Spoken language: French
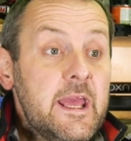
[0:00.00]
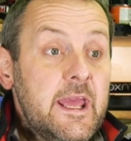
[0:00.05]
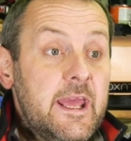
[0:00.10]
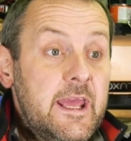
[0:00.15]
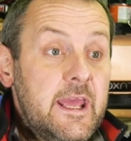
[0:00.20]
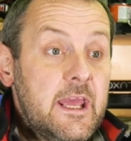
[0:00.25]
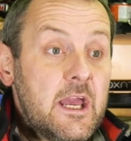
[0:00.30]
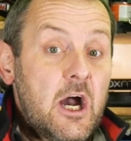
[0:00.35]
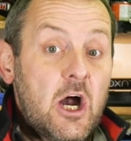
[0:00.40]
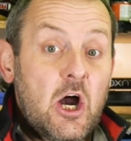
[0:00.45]

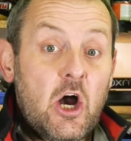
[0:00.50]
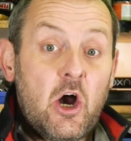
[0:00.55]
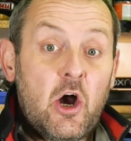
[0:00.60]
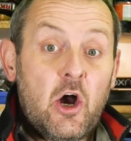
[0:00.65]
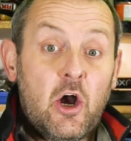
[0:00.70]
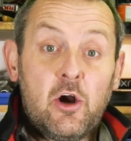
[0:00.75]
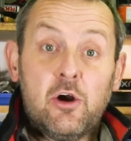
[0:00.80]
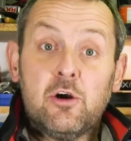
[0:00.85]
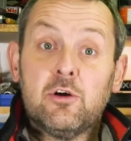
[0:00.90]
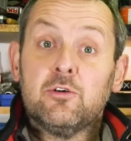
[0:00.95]
Et
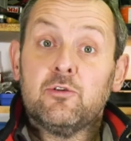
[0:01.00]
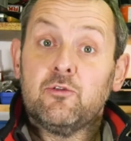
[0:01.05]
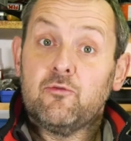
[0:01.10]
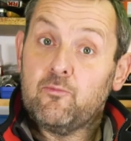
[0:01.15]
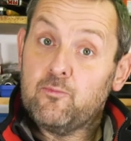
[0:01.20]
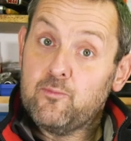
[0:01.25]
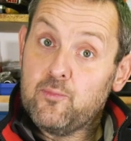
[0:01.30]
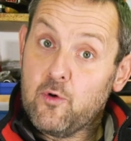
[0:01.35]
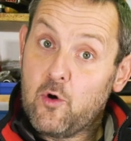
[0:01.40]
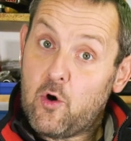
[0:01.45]

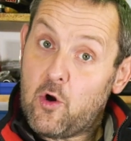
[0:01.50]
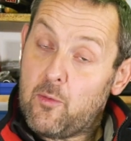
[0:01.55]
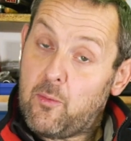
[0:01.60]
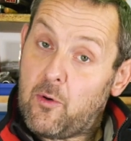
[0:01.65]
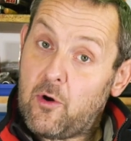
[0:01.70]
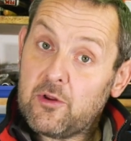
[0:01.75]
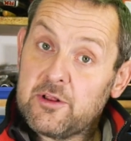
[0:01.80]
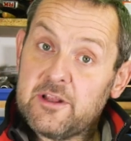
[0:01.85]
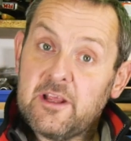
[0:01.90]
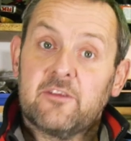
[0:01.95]
pour
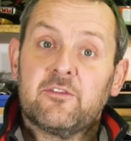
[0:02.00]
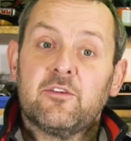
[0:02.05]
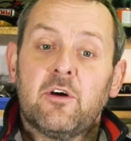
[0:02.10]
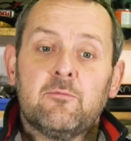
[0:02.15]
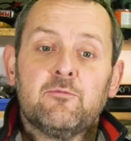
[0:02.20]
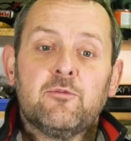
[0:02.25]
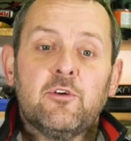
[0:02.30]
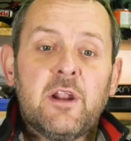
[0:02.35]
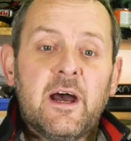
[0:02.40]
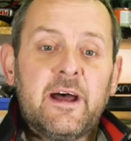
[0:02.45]
reprendre
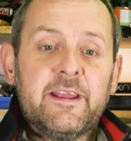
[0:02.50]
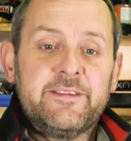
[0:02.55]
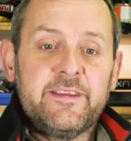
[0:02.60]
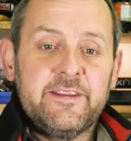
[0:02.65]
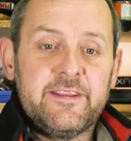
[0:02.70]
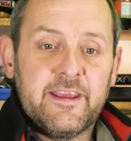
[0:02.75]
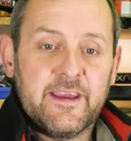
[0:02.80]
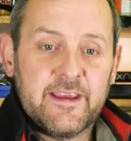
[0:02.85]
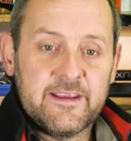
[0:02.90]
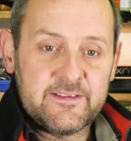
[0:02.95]
l'exemple de la
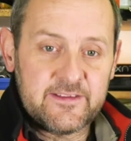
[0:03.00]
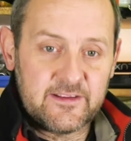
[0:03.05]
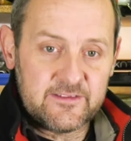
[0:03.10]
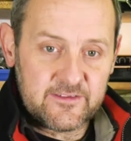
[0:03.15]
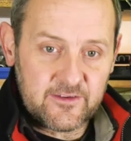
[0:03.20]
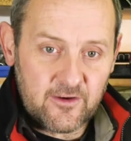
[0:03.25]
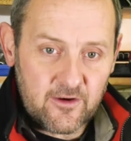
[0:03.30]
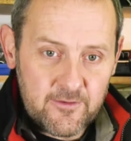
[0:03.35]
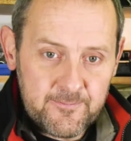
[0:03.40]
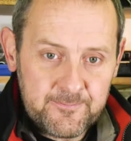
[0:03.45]
Ténéré
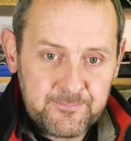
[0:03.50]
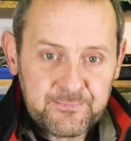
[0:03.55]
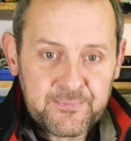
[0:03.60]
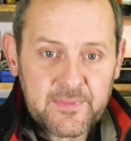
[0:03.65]
700,